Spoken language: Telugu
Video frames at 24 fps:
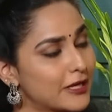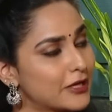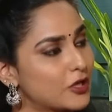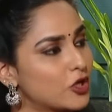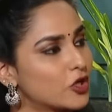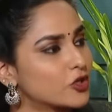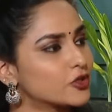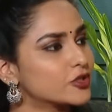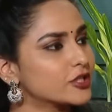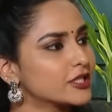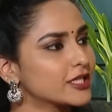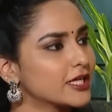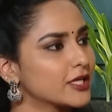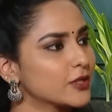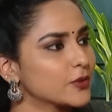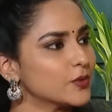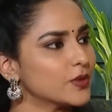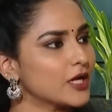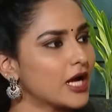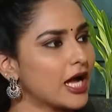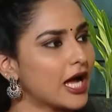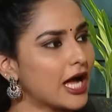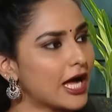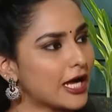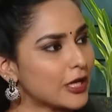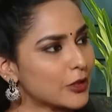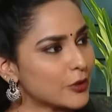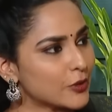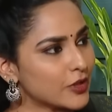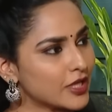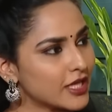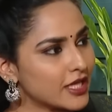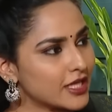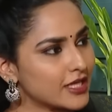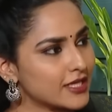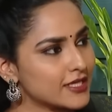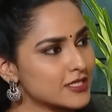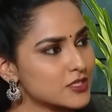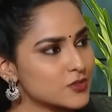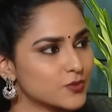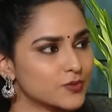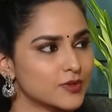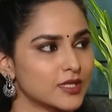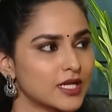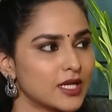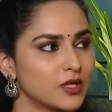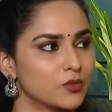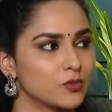మరి డాక్టర్ గారు ఆరోగ్యానికి
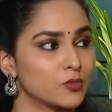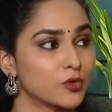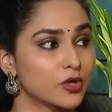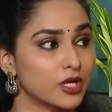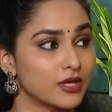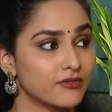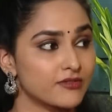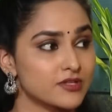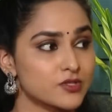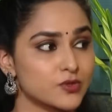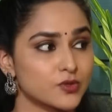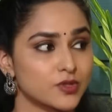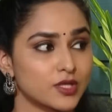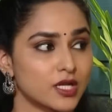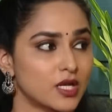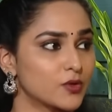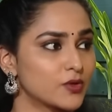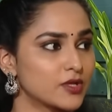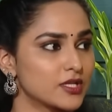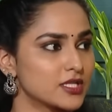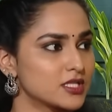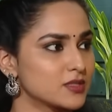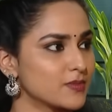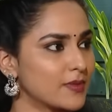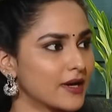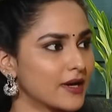సూత్రాలు సూత్రాలు ముఖ్యమైన సూత్రాల గురించి